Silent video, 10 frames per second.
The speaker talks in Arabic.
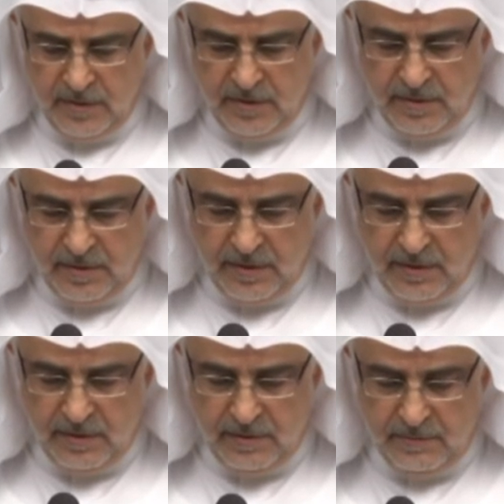
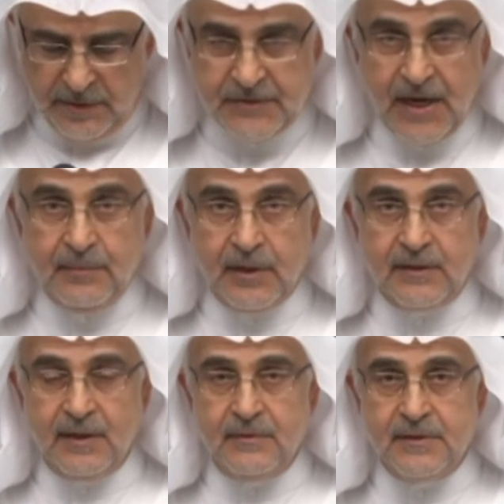آه، بالسابق
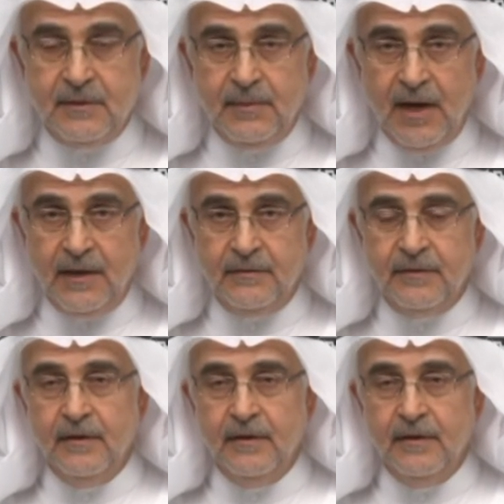تم استبعاد